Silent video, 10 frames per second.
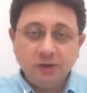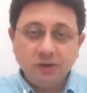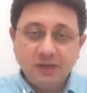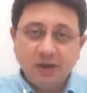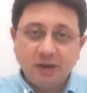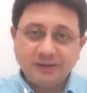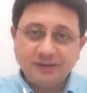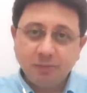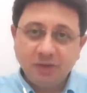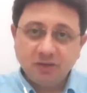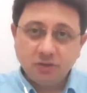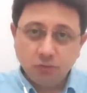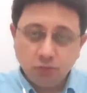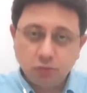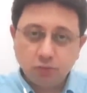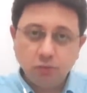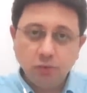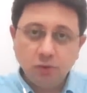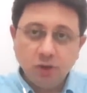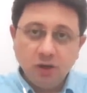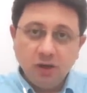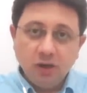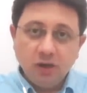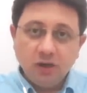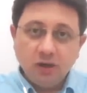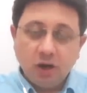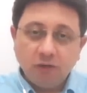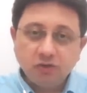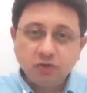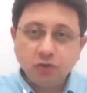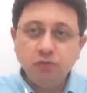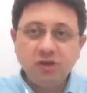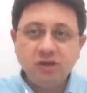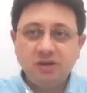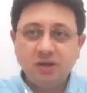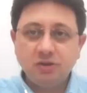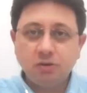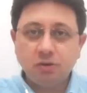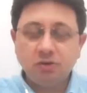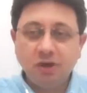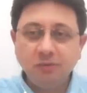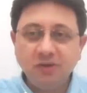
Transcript: Dolayısıyla aslında bence üstün e, hava savunmaya ihtiyacı yok.